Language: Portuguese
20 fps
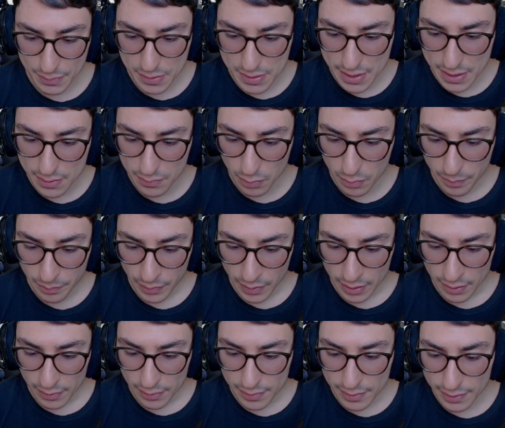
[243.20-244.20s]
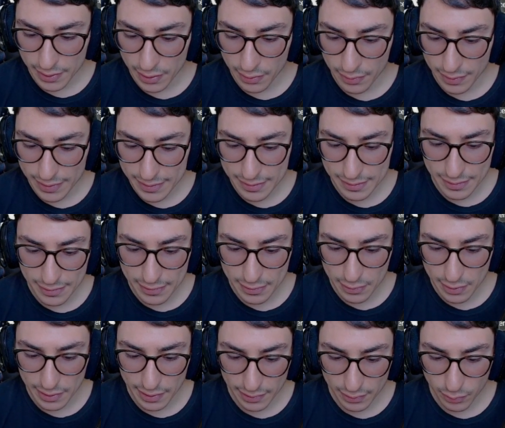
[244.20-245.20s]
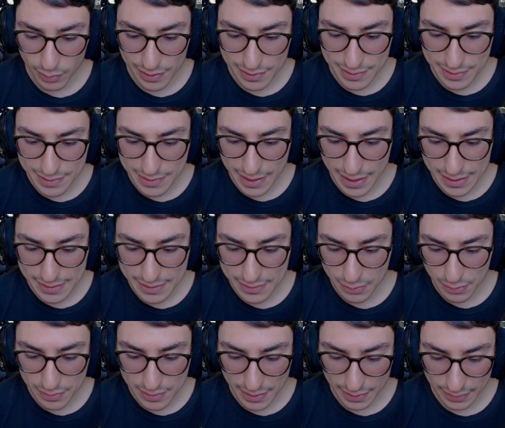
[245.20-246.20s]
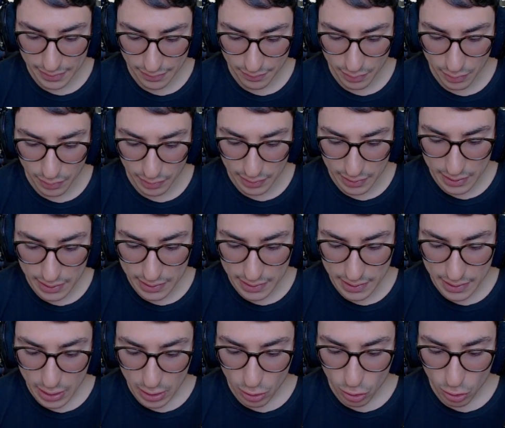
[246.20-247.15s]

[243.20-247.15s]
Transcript: vocês vão seguindo nesse sentido aí. As quests diárias vocês conseguem estar tá vendo aqui, né?